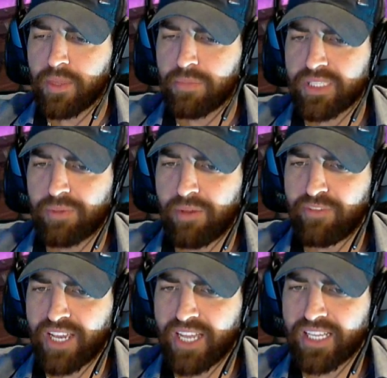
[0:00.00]
بس ما
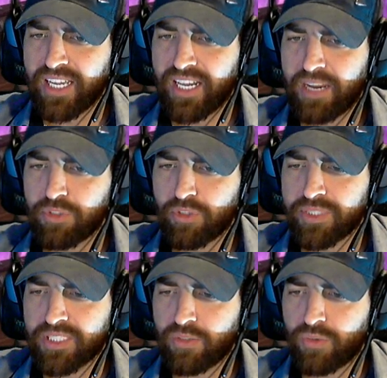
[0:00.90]
في حدا غيري عم يضرب
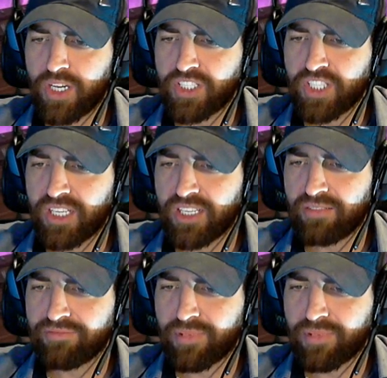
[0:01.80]
الصندوق ليش هذا